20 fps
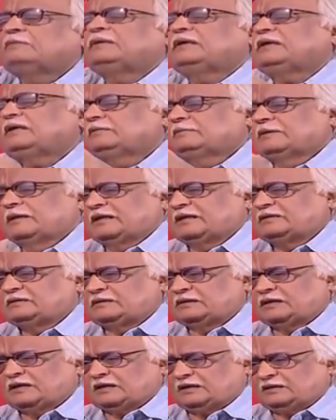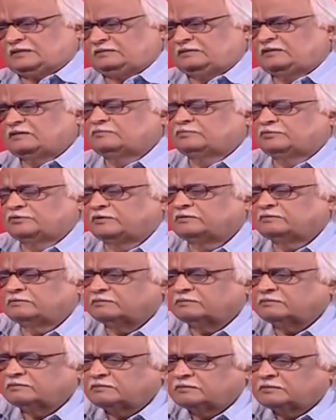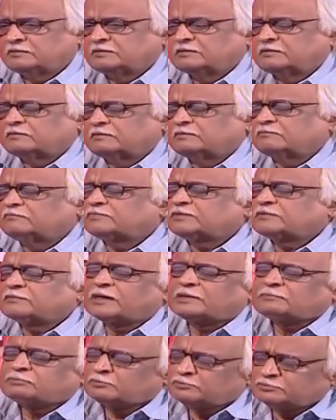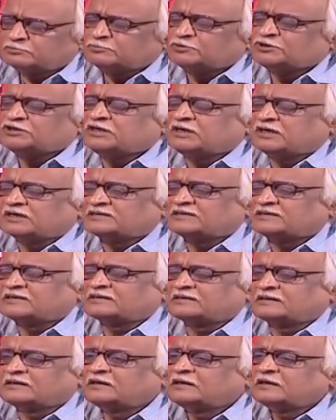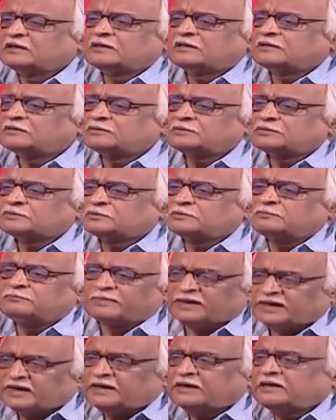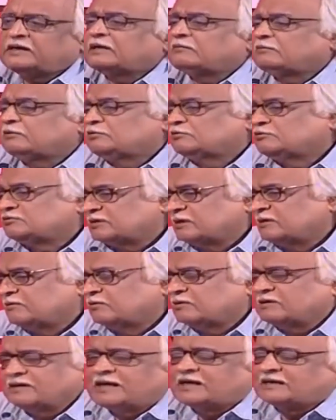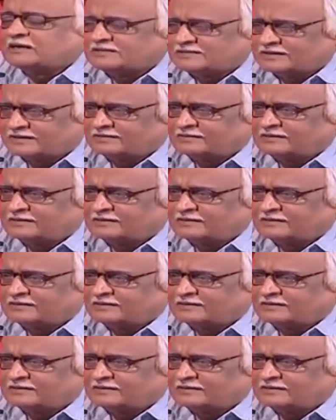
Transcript: देखिए जब हालात इतने बुरे हों जब आप खुद कुछ नहीं कर सकते तो मैं या कोई दूसरे लोग क्या कर सकते